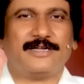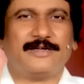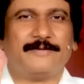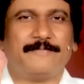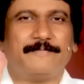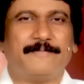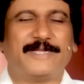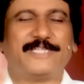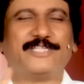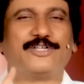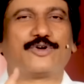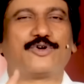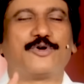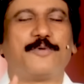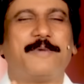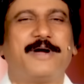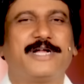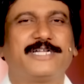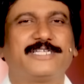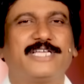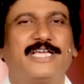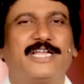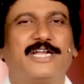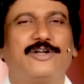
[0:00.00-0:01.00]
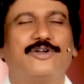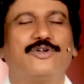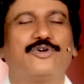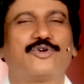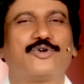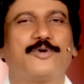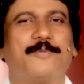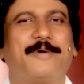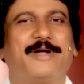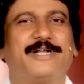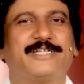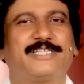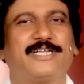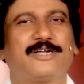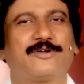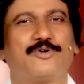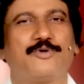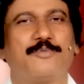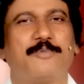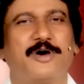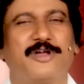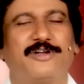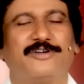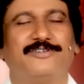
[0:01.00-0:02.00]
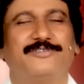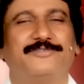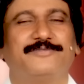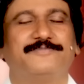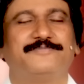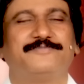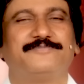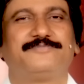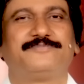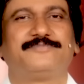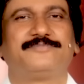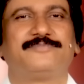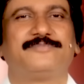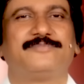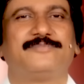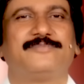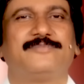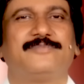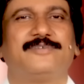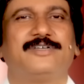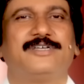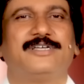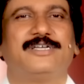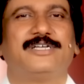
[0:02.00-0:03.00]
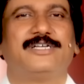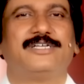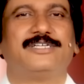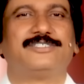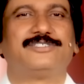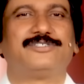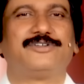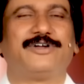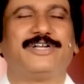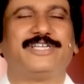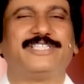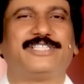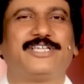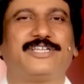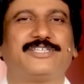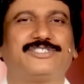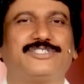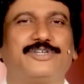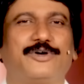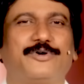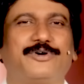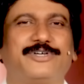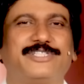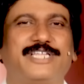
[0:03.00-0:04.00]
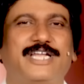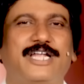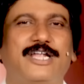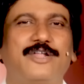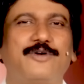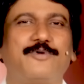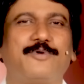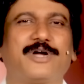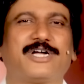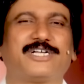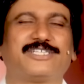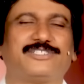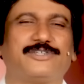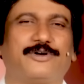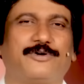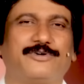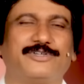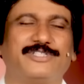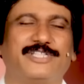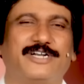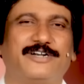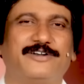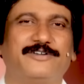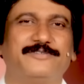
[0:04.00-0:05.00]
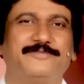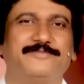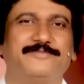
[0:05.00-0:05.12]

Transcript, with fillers: పెద్ద కుమార్తె రెండో కుమార్తె కుమారుడు సో ఇద్దరు సహోదరులు ఒక సహోదరుడు